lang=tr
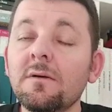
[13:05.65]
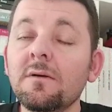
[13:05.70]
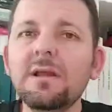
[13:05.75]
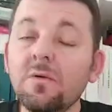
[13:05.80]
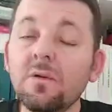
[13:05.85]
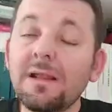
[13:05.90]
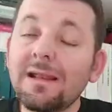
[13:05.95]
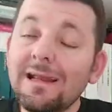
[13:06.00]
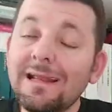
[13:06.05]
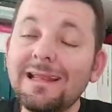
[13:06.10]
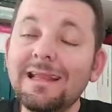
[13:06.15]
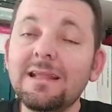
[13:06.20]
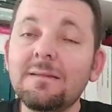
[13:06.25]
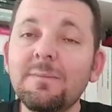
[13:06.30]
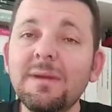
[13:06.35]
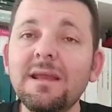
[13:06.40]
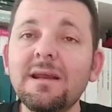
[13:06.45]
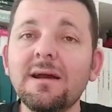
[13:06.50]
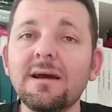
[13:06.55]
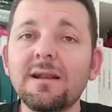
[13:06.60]
olarak
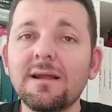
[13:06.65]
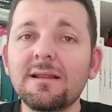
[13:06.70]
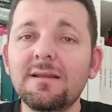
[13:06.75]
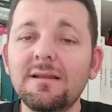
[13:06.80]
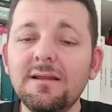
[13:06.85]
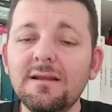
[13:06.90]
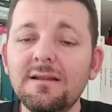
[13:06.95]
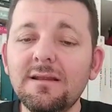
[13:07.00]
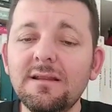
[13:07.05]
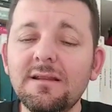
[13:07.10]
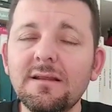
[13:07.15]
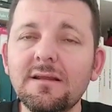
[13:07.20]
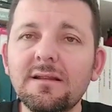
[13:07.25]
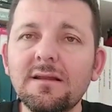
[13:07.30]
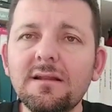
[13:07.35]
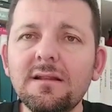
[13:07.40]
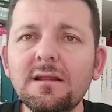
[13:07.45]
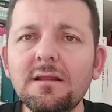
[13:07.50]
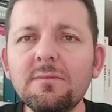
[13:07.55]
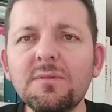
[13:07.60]
gitmeyi garantilediğinde
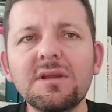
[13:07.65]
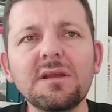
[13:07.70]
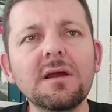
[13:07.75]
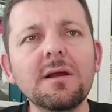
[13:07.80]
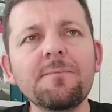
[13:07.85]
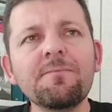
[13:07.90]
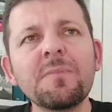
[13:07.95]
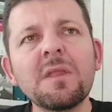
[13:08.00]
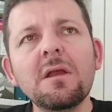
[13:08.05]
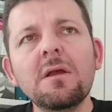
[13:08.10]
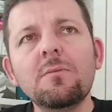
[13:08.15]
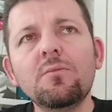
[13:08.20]
de dedim ki ya